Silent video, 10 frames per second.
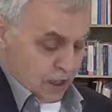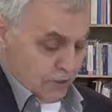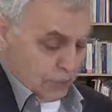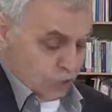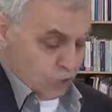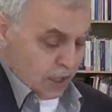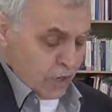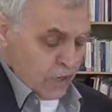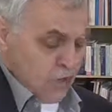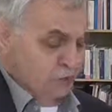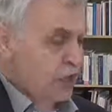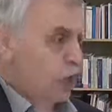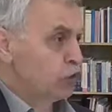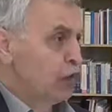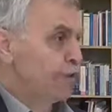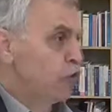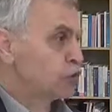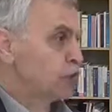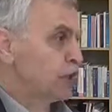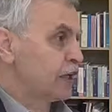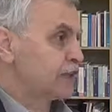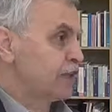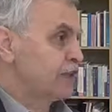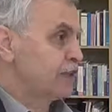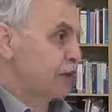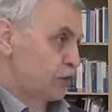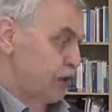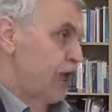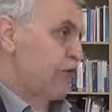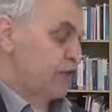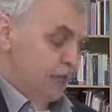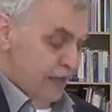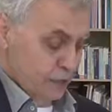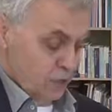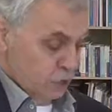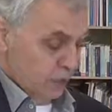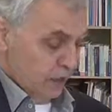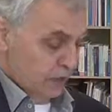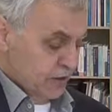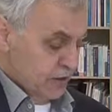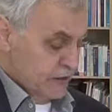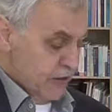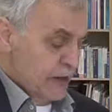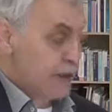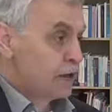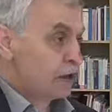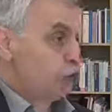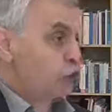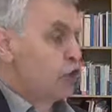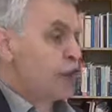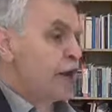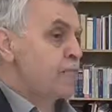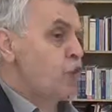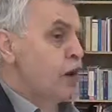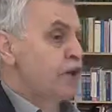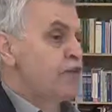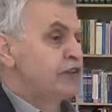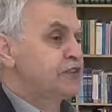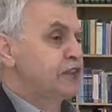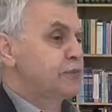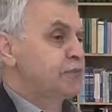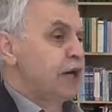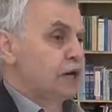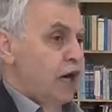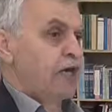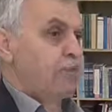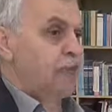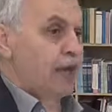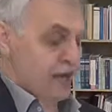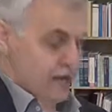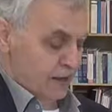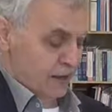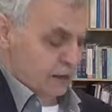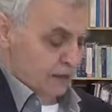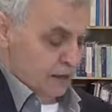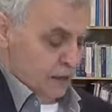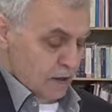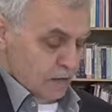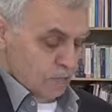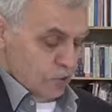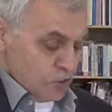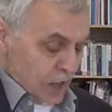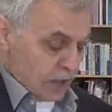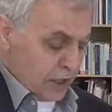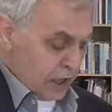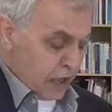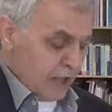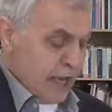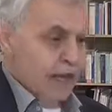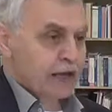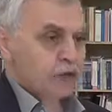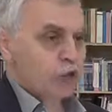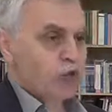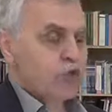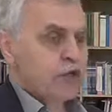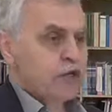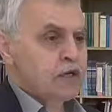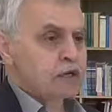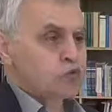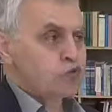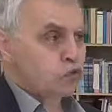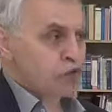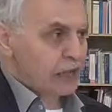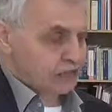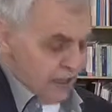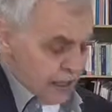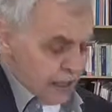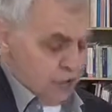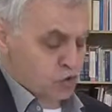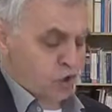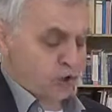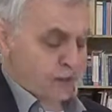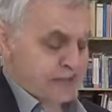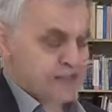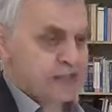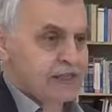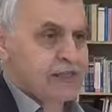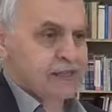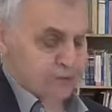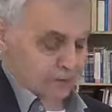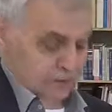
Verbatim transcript: ama muhtelefün fiha olan noktalarda, ihtilaf edilen noktalarda ise onlara muhalefet edip yani alimlere musakkihane onları düzelterek söylemesi